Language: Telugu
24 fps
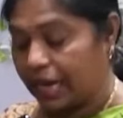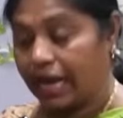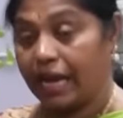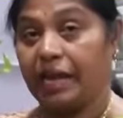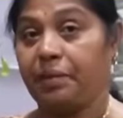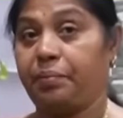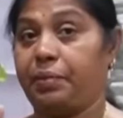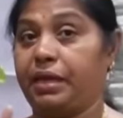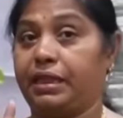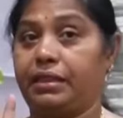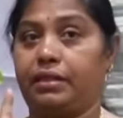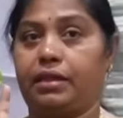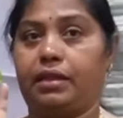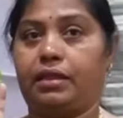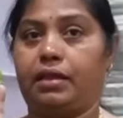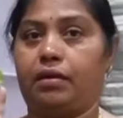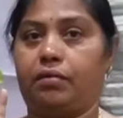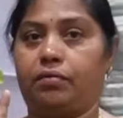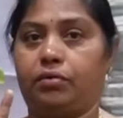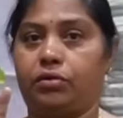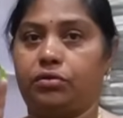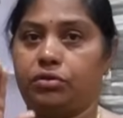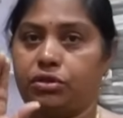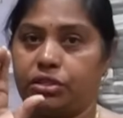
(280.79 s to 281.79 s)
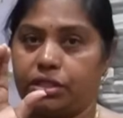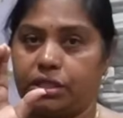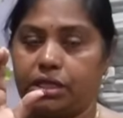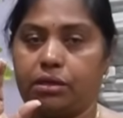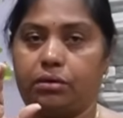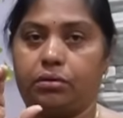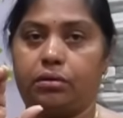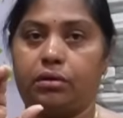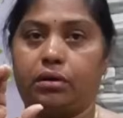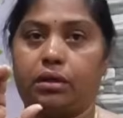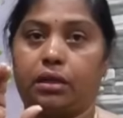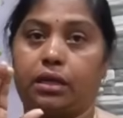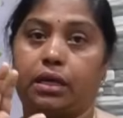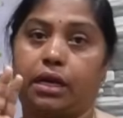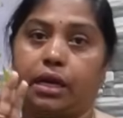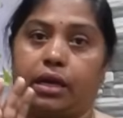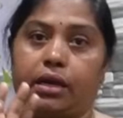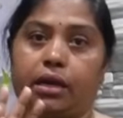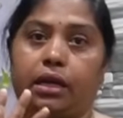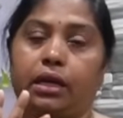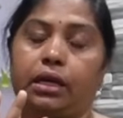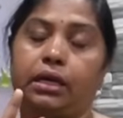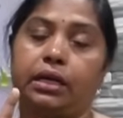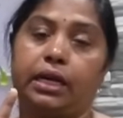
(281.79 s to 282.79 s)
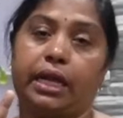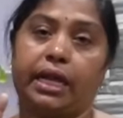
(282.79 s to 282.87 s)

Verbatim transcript: కాయ పెద్దది అవ్వదు చిన్నగా ఉంటుంది కానీ